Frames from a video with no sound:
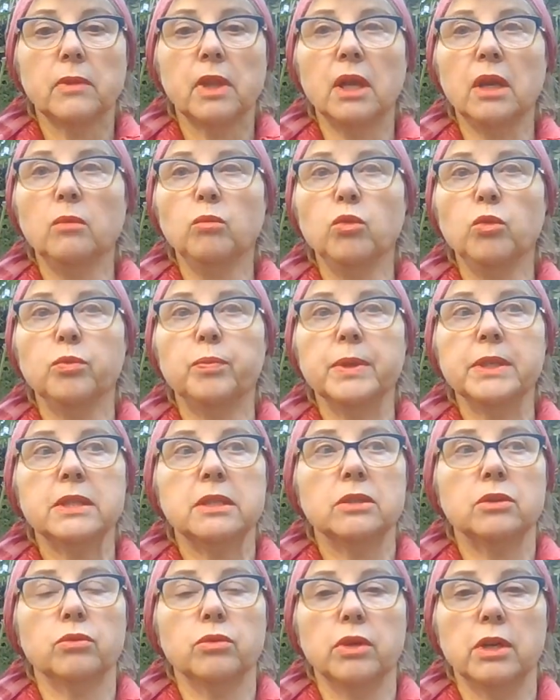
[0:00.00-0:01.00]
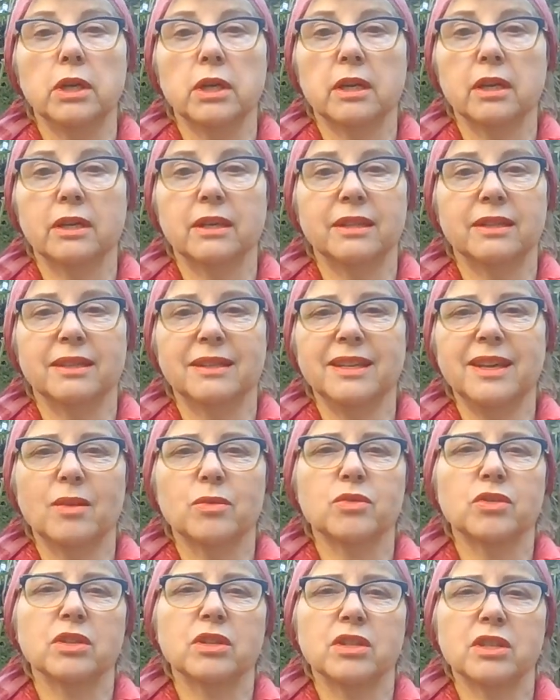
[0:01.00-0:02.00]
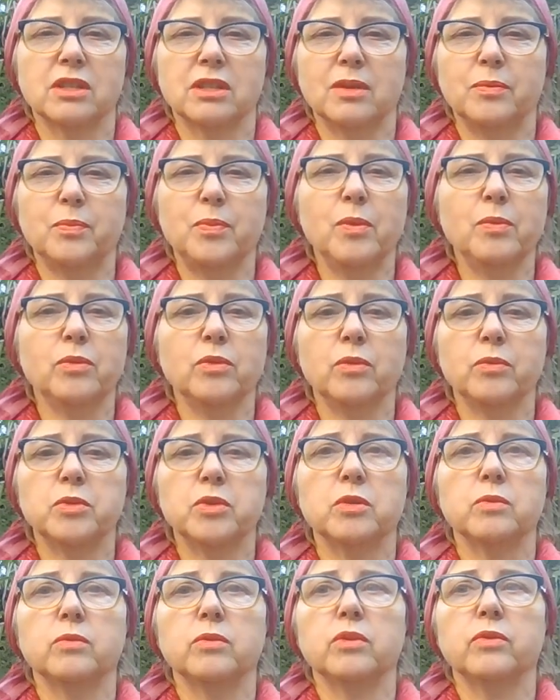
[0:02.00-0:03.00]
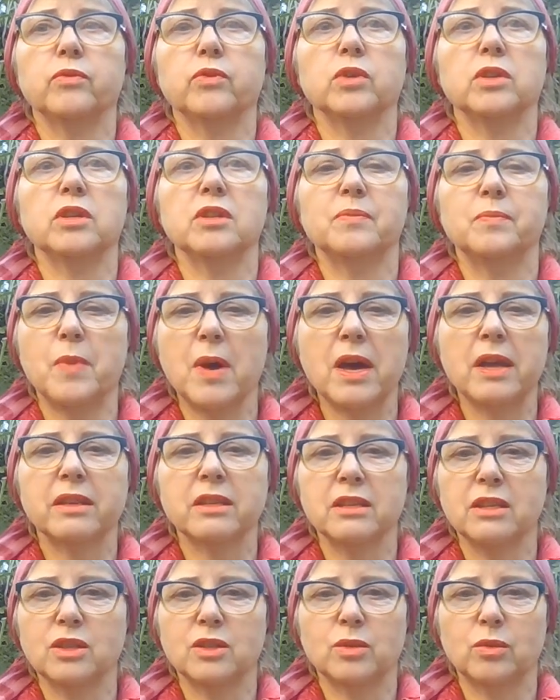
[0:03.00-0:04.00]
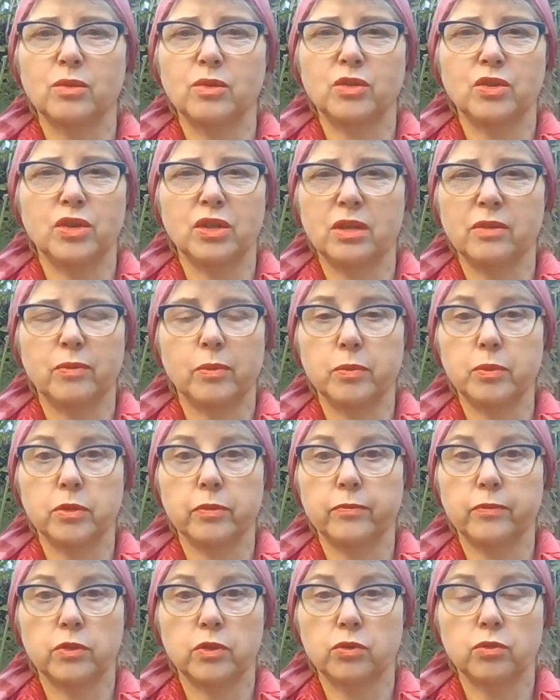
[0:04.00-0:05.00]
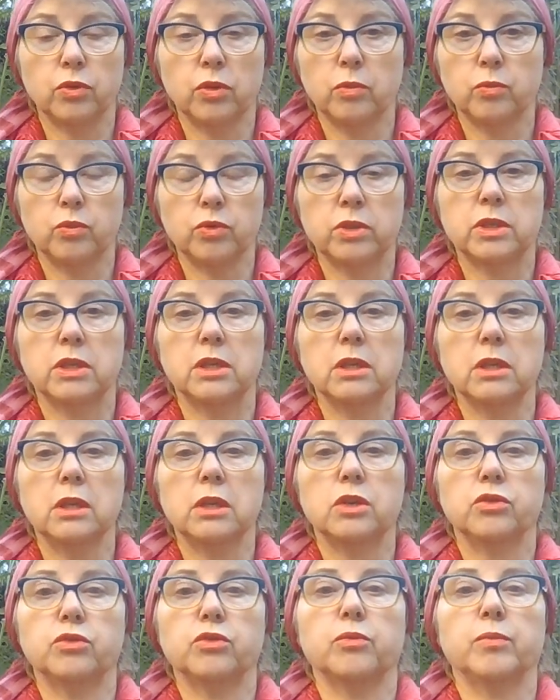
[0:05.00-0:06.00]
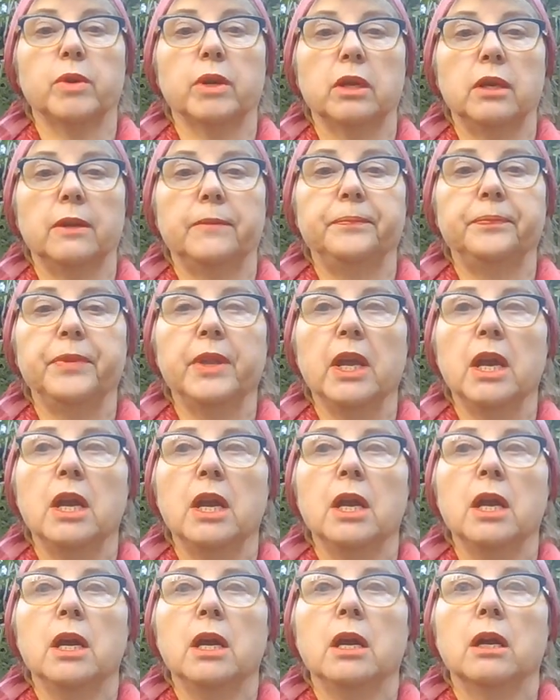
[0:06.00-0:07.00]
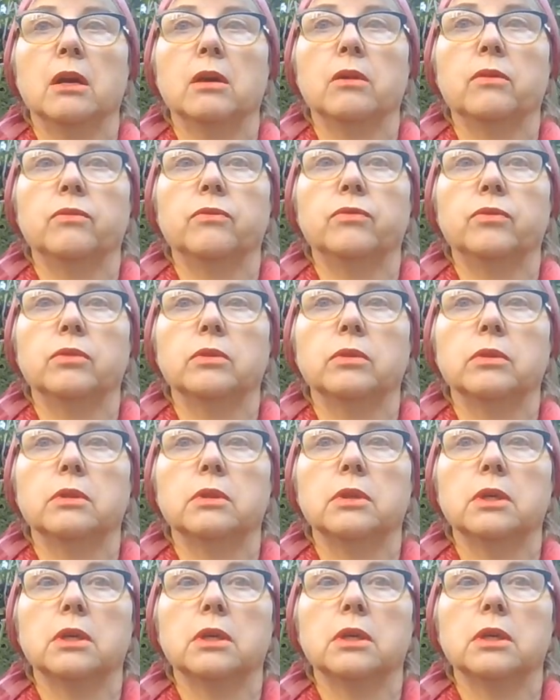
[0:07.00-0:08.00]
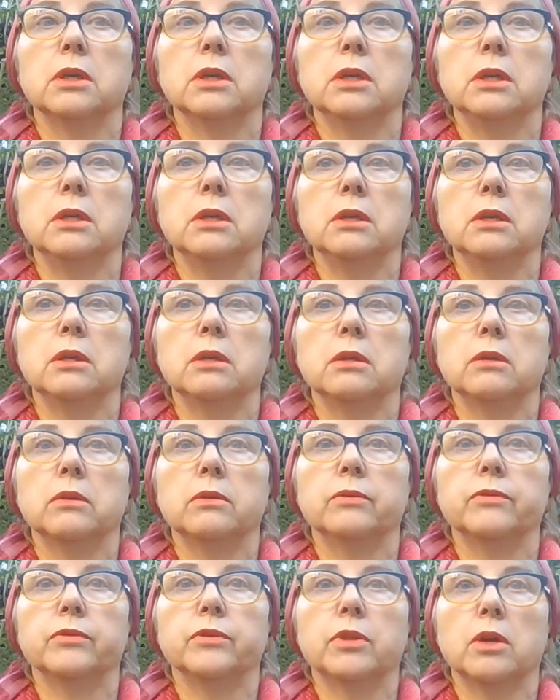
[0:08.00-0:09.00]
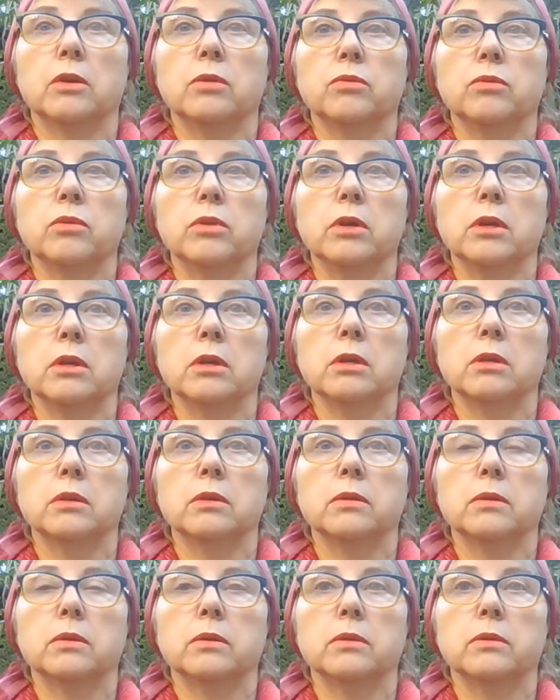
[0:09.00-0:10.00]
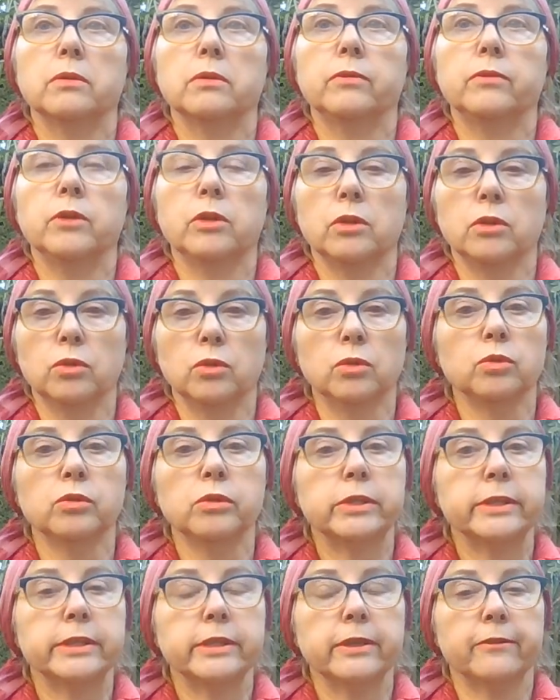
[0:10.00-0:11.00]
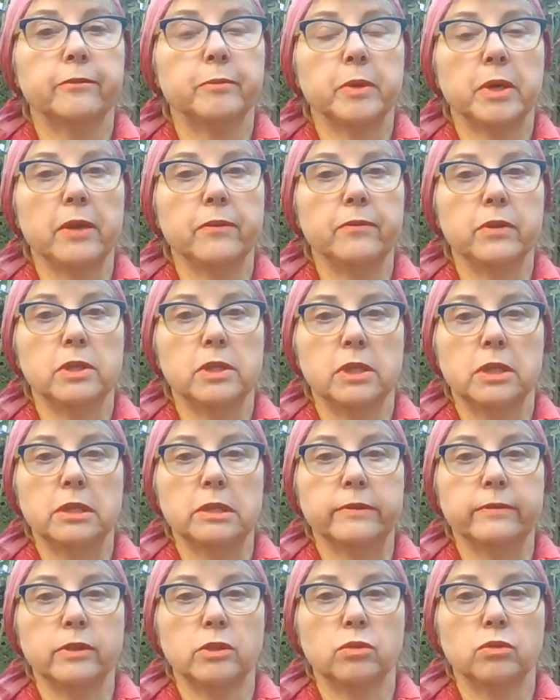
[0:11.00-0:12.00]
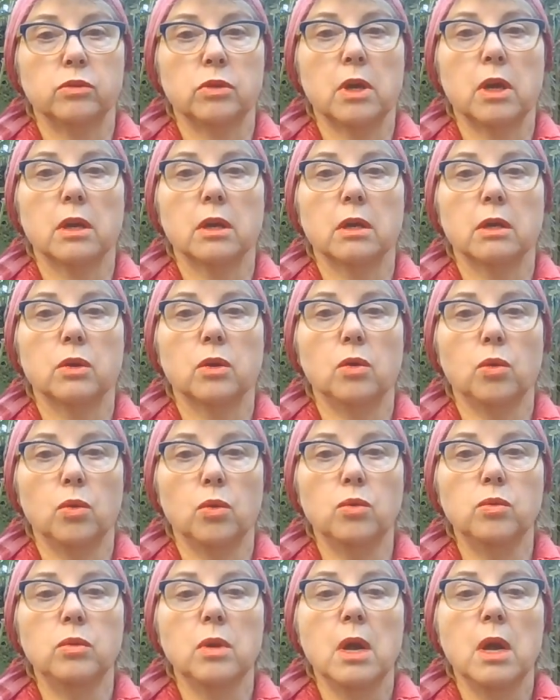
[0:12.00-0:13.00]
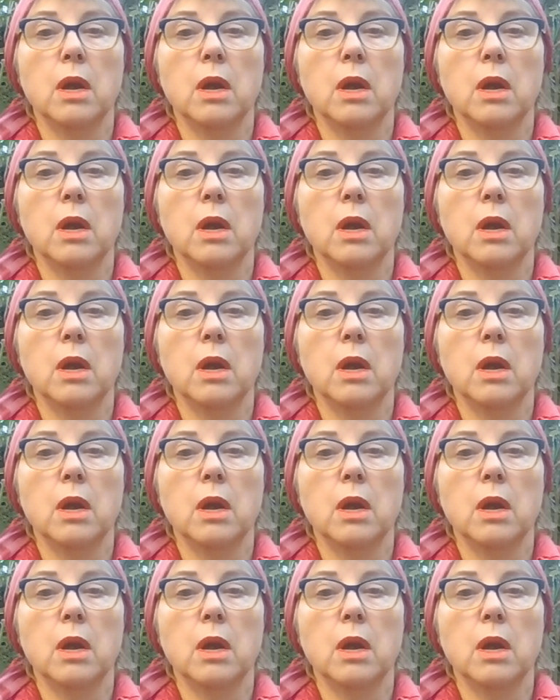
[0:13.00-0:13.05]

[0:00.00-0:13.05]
Ему подстроили какие-то, я уже сейчас не помню, в общем, его из партии исключили, в общем, все ему сделали, что могли. Вот. Э, и э, второе, вернулся в правительство Сунака Гоу,